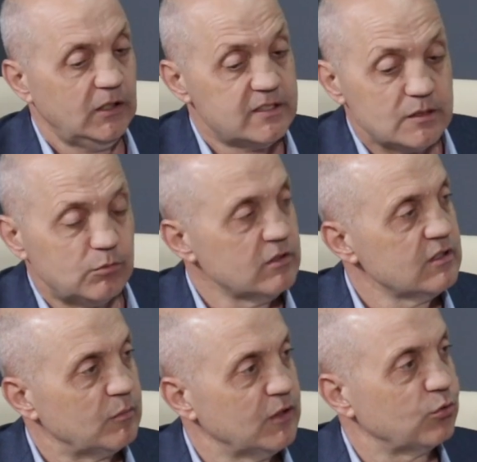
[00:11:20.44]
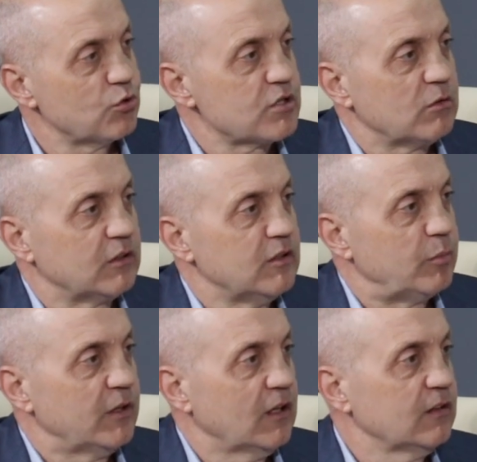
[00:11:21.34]
И сегодня мне тоже вот
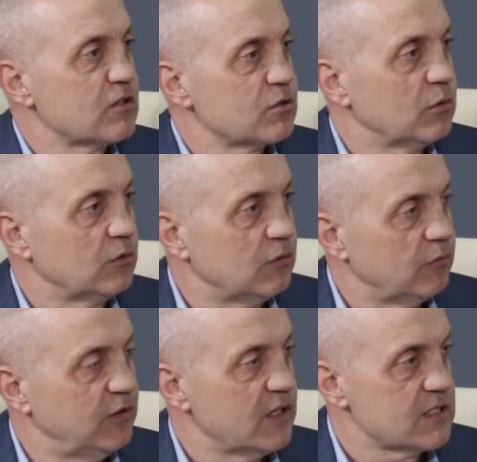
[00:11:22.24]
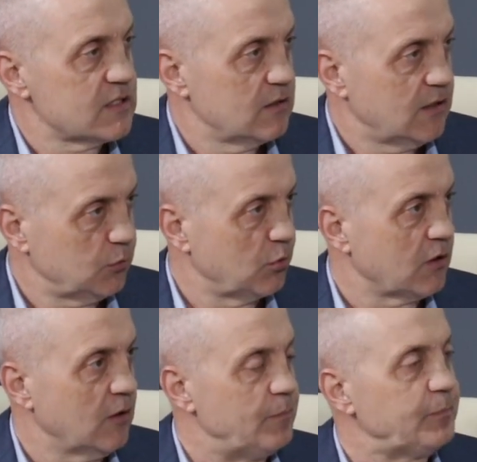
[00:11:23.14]
непонятно, что власть,
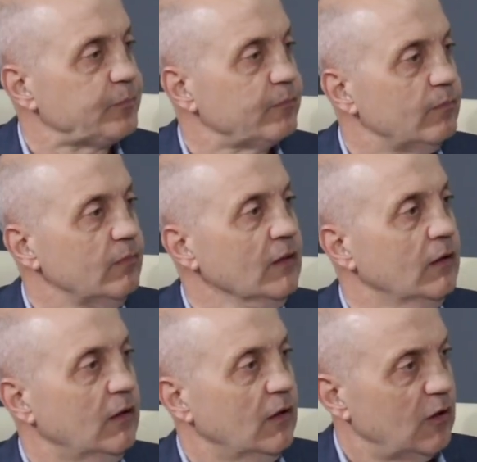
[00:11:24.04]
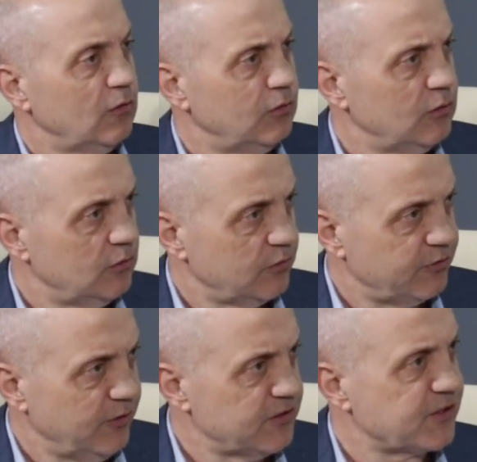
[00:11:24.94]
которая в
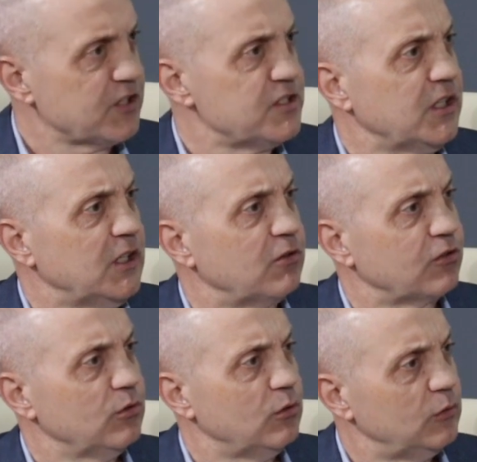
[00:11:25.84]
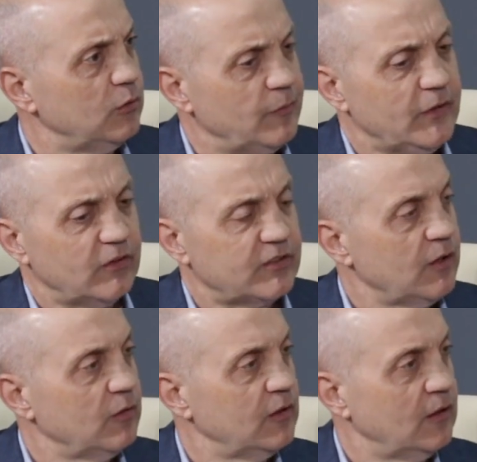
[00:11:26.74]
своей стратегии в основу
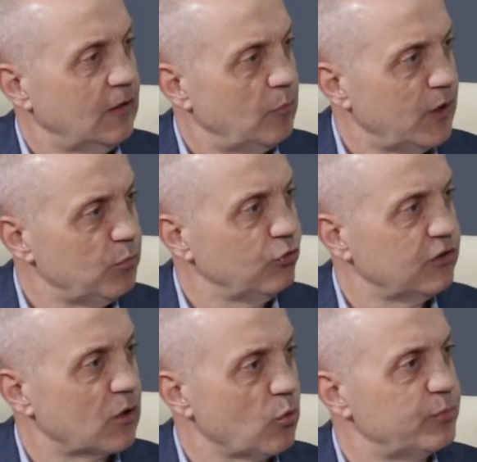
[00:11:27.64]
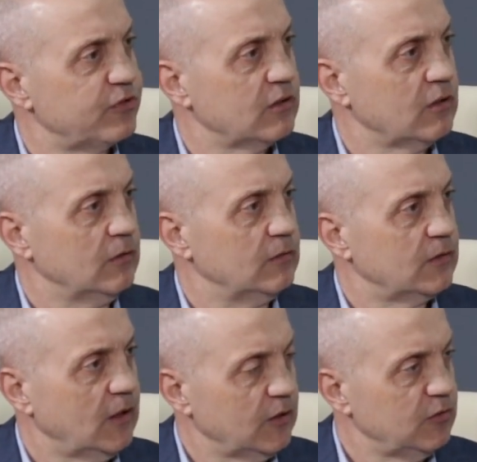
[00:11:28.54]
ставила борьбу с коррупцией,
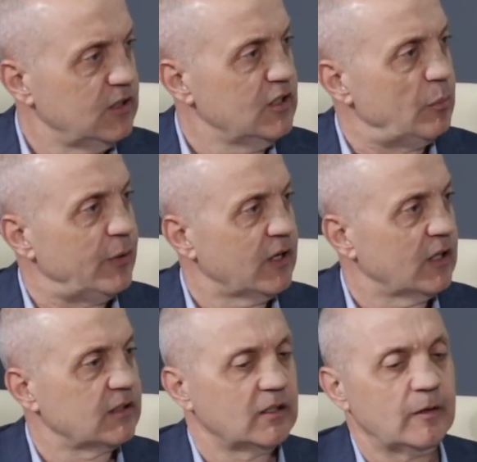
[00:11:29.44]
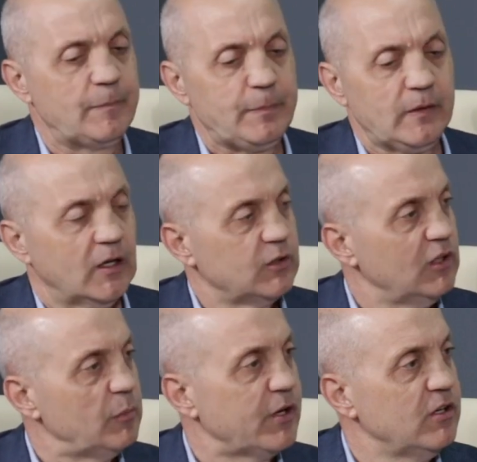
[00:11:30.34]
да, наведение порядка,
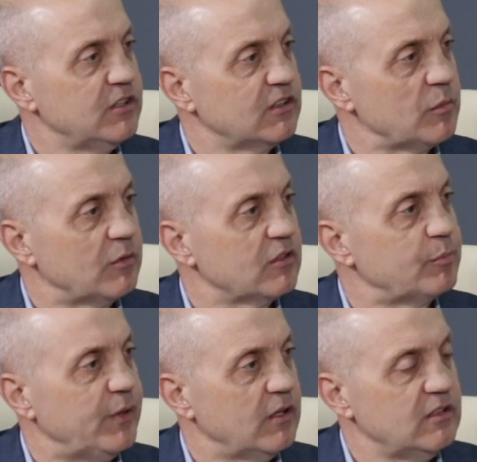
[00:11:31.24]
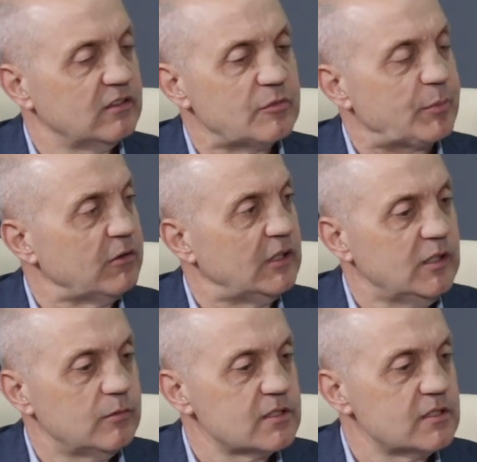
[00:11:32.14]
отдавала приоритеты, приоритеты
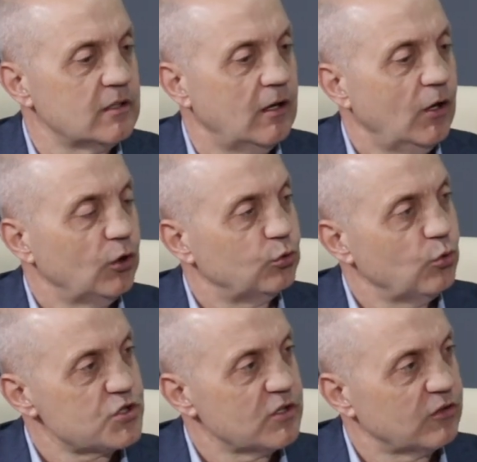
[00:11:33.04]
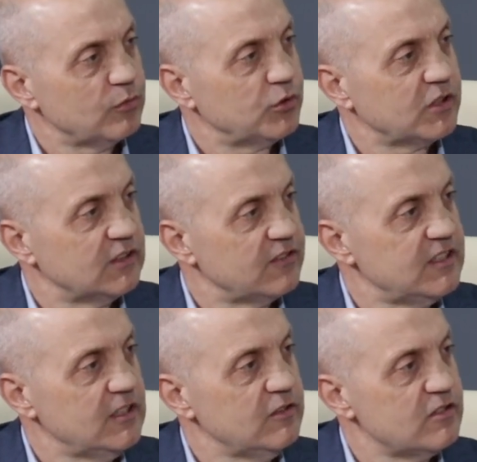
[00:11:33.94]
справедливости, тоже смотрит на
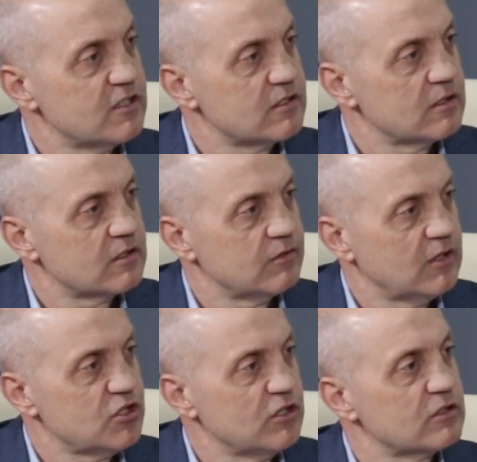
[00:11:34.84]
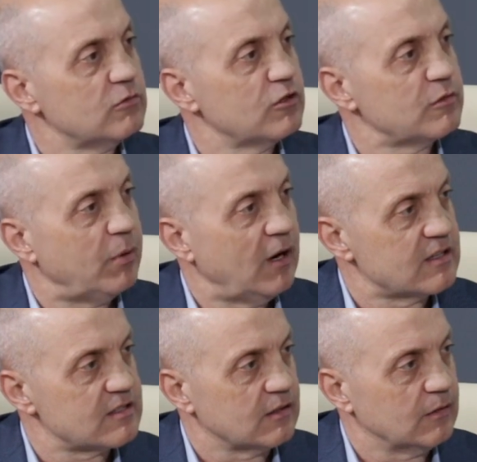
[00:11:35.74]
все эти вещи, вещи сквозь
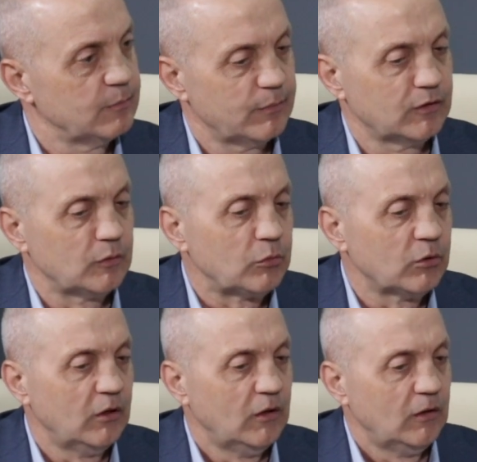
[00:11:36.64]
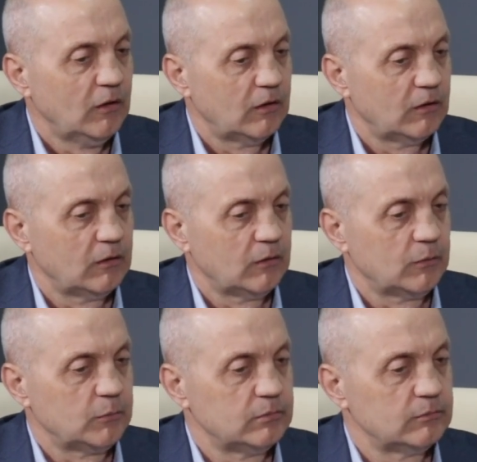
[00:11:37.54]
пальцы. Поэтому
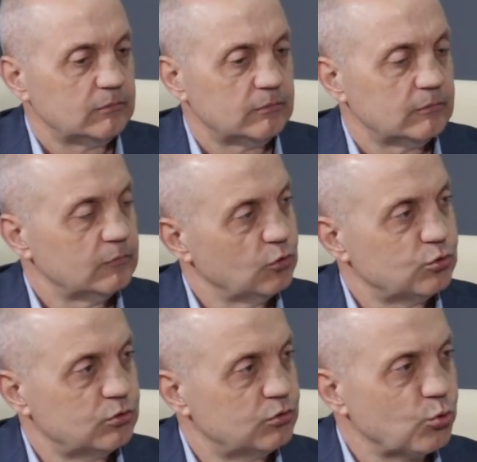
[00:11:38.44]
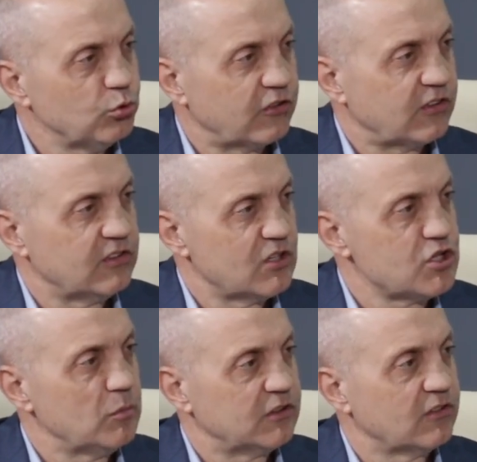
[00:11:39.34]
э, трудно сказать,
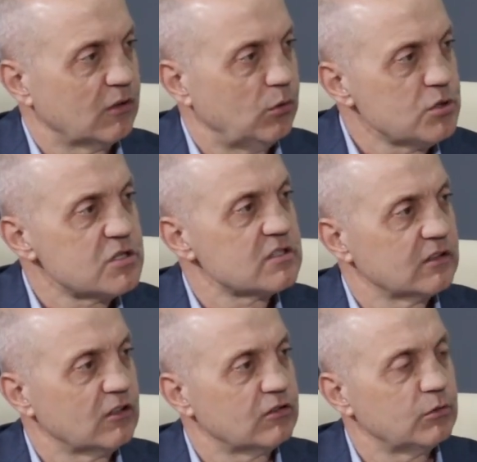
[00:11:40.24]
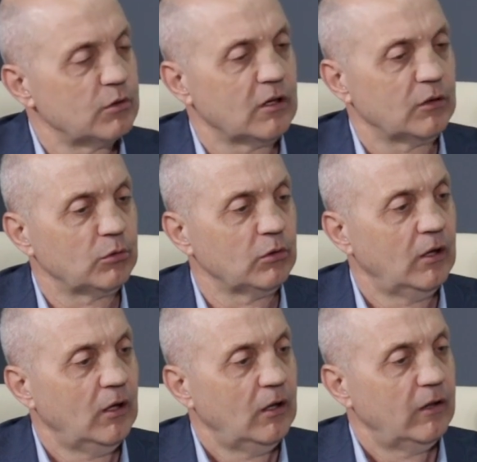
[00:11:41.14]
чем это закончится, эта история,
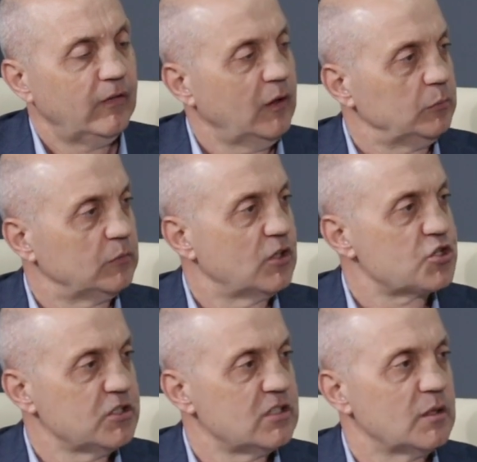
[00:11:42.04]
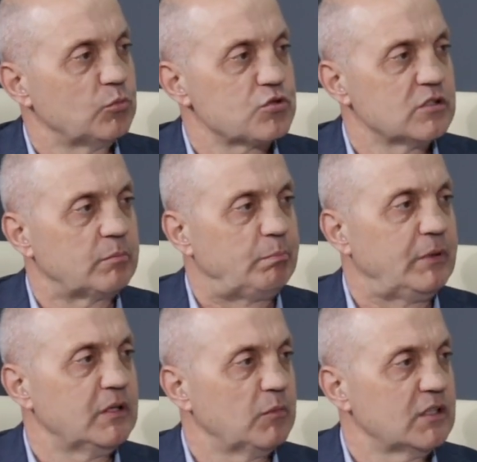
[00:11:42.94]
но нам, жителям, нужно
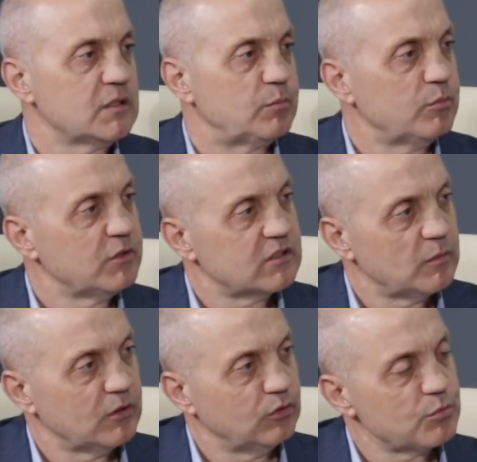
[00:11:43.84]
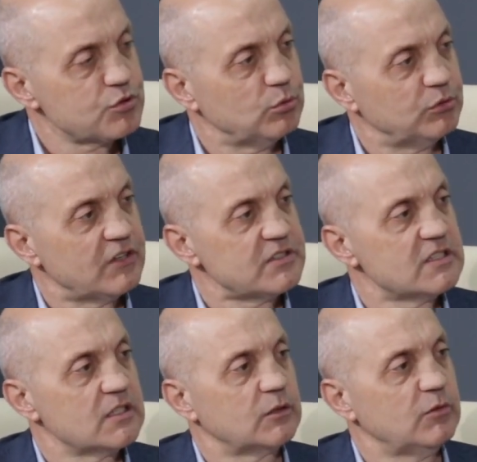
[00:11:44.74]
понимать и помнить об одном, что у нас
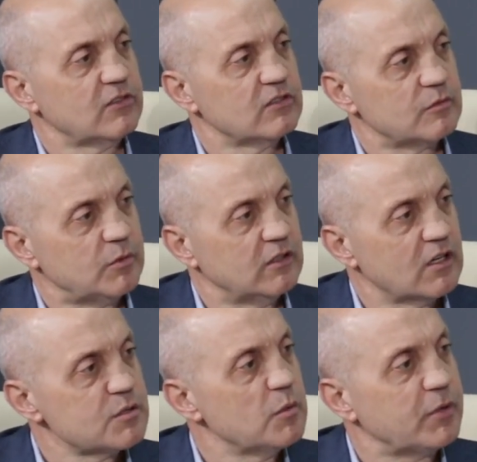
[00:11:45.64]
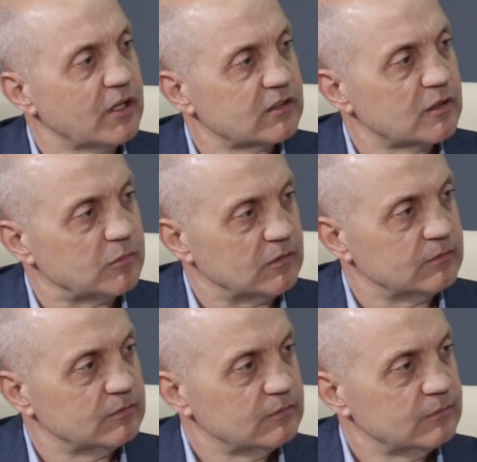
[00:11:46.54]
есть ответственность перед нашими предками.
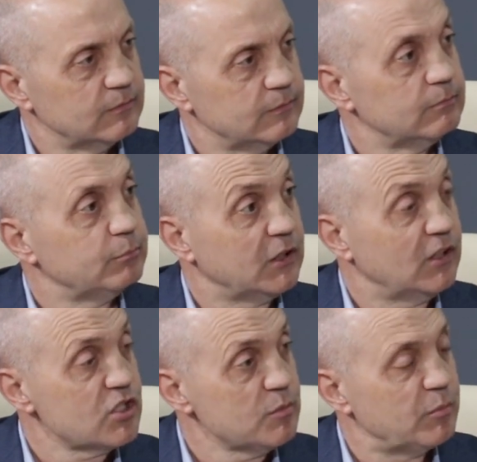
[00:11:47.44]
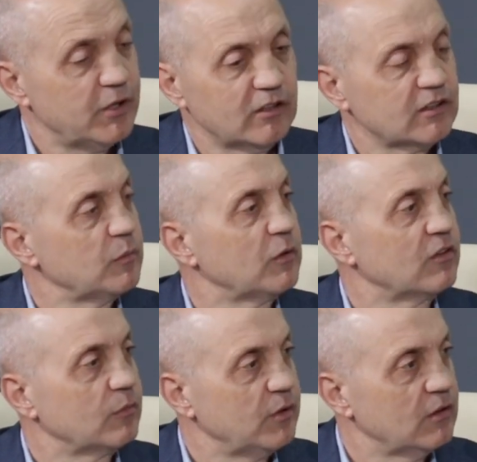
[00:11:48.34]
Перед нашими
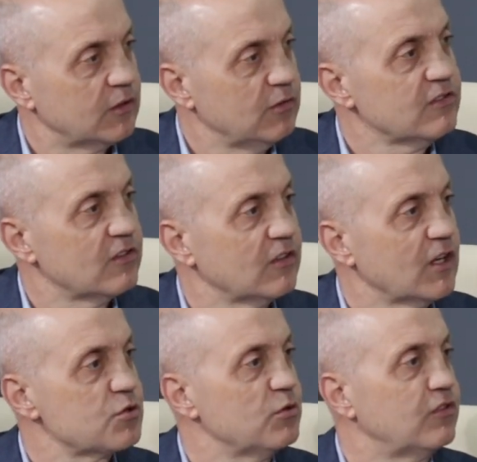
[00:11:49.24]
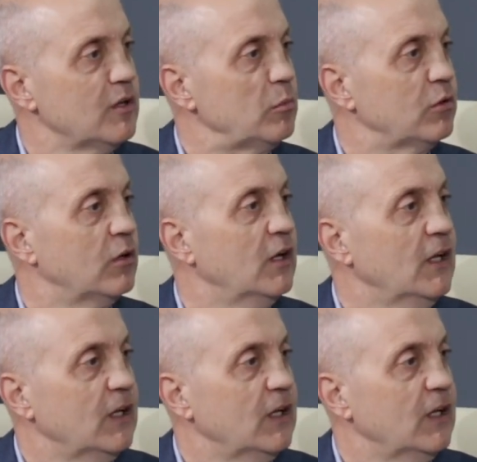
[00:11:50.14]
предками, ответственность за нашу землю.